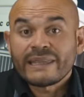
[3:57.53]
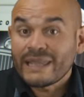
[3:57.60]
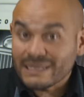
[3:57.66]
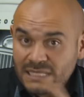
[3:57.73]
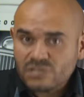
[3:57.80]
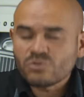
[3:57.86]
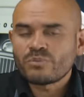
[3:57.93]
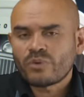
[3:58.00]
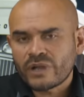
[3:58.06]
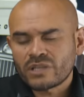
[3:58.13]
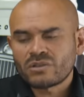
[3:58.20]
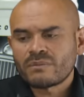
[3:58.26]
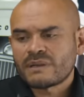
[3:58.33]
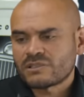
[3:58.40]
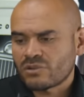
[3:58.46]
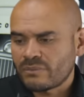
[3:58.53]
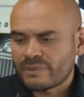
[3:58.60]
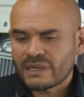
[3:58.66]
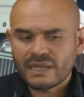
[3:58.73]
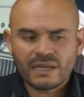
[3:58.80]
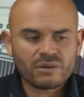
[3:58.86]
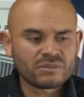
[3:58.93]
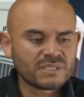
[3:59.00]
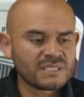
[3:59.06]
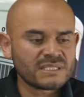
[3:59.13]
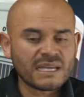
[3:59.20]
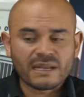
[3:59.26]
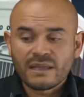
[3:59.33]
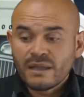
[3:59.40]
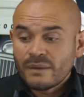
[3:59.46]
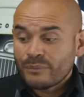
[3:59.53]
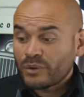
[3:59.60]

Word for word: Y esa es un poquito más compleja de contestar,